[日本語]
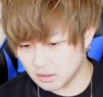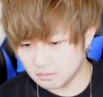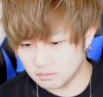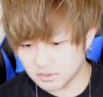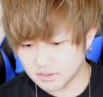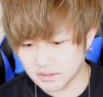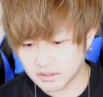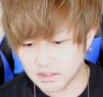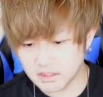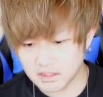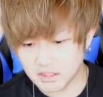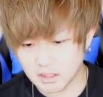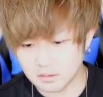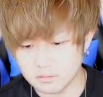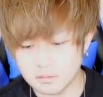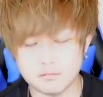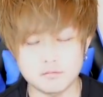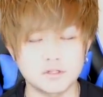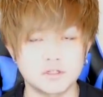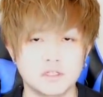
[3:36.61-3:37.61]
またキラー
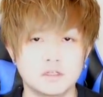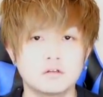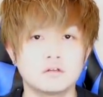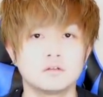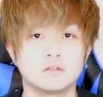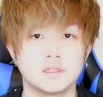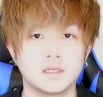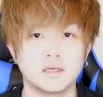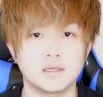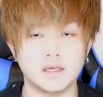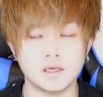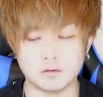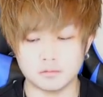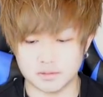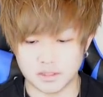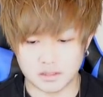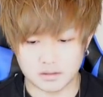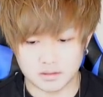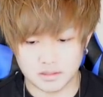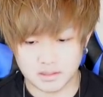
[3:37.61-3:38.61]
も持ってるんで結構
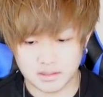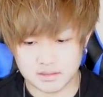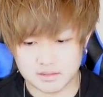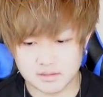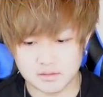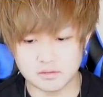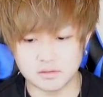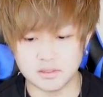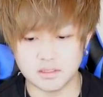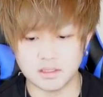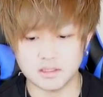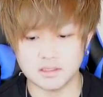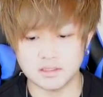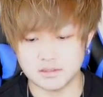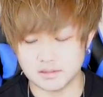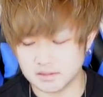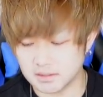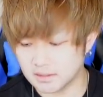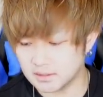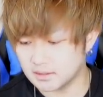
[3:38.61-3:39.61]
殴りが強いキャラで
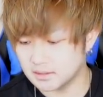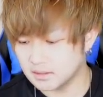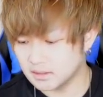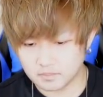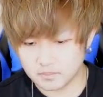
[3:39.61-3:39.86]
すね。